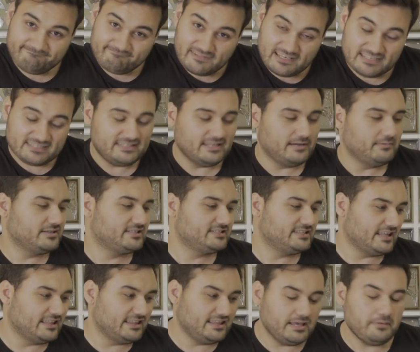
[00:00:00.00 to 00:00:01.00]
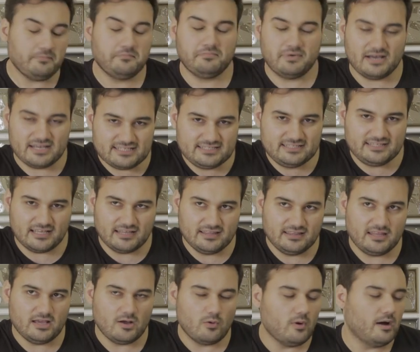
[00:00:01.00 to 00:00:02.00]
que está bastante,
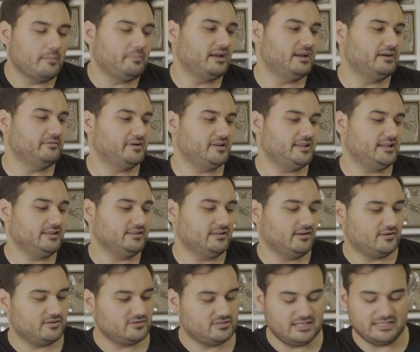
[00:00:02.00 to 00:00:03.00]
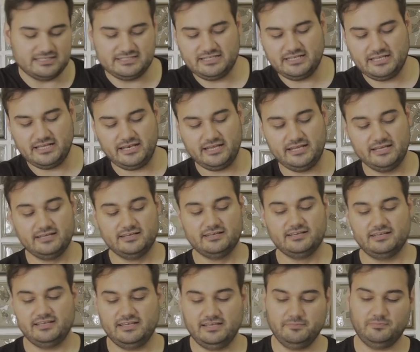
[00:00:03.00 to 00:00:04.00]
bastante guapa, la verdad, ahora os la enseñaré.
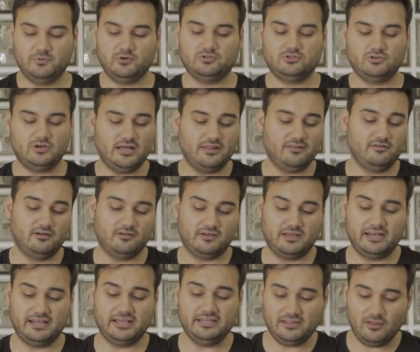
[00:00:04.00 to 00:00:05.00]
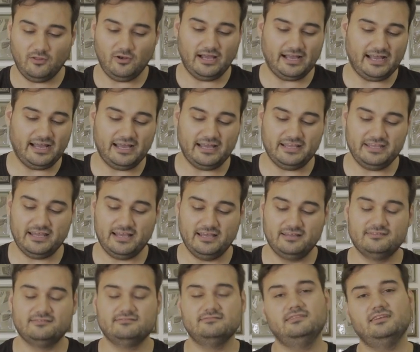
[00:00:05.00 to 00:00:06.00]
Y por otro lado, aunque le he quitado la caja
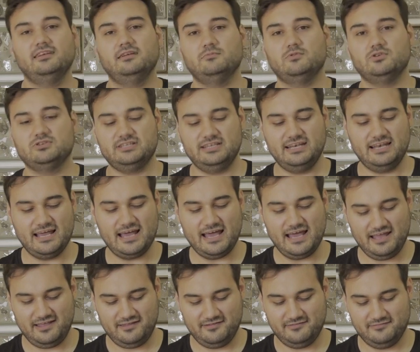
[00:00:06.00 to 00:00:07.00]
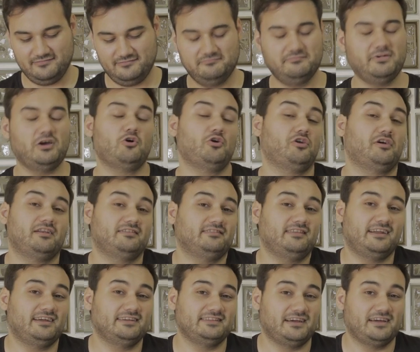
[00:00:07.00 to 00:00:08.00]
ya, tenemos la mejor
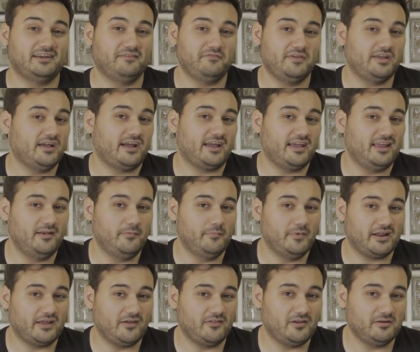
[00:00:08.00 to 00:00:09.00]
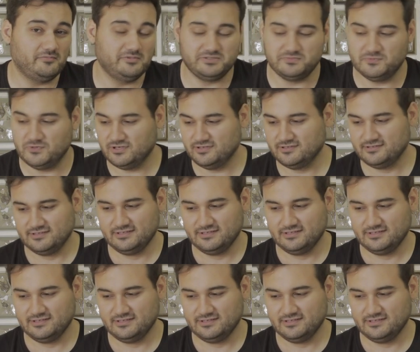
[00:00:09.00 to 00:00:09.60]
tarjeta gráfica que hay en el mercado ahora mismo